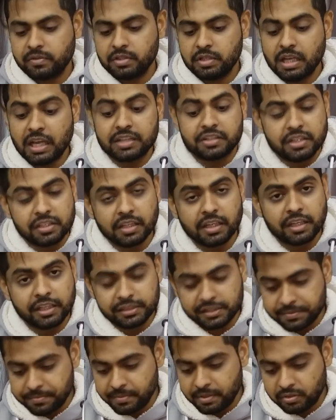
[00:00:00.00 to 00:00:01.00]
ये अच्छी
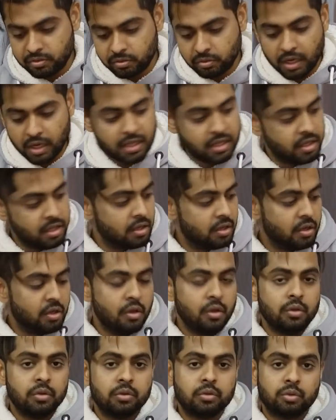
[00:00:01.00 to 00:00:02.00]
तरीके से मिक्स हो रहा है
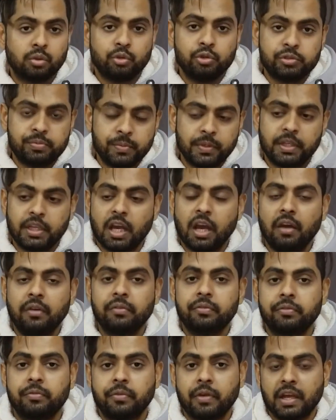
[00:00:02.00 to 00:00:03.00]
तो इसमें क्या
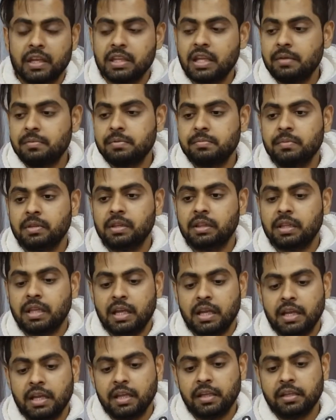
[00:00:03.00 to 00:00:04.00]
फ़ायदा हमें
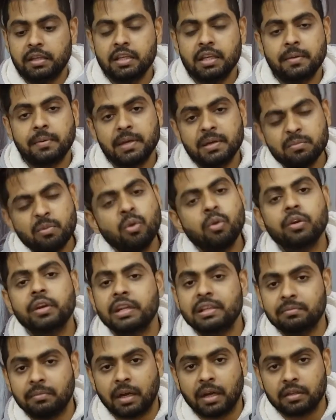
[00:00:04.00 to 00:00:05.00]
मिलता है कि हमारी भूख
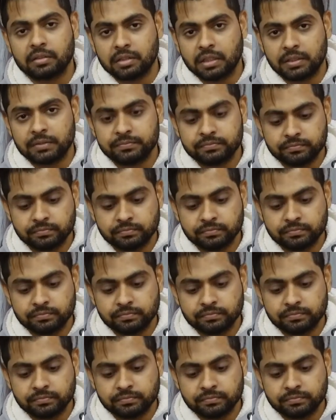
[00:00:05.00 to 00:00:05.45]
नहीं मारता